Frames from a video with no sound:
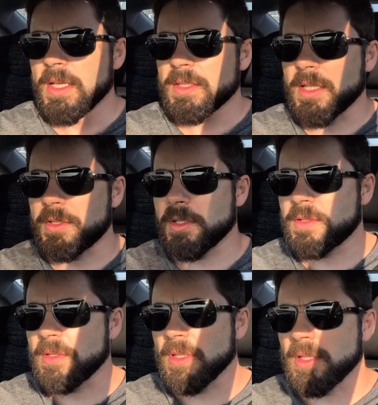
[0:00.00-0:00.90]
Значит,
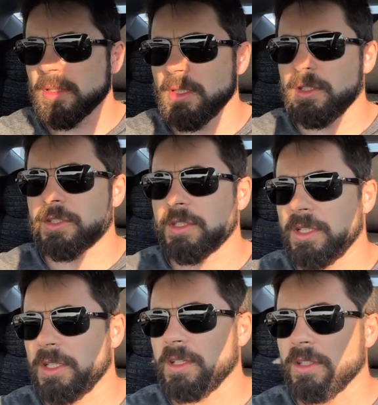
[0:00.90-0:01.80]
э,
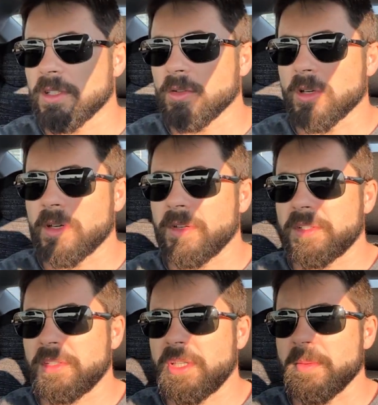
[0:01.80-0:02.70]
нынешняя налоговая
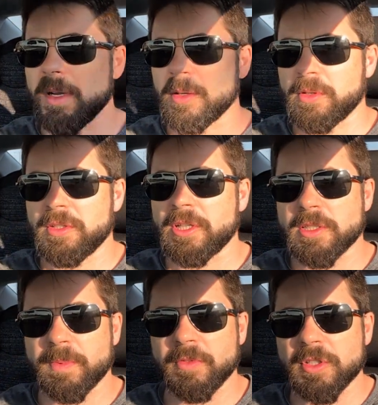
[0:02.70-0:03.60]
система, которая
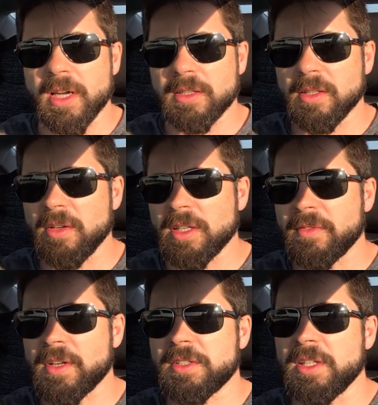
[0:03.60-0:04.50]
сейчас повышает налоги
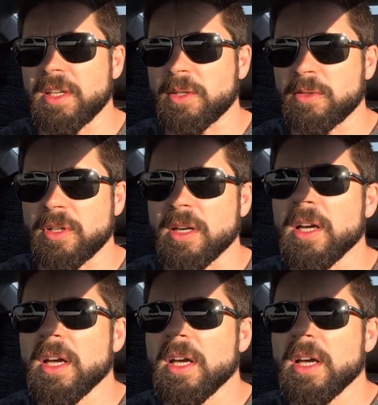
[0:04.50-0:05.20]
в России, которая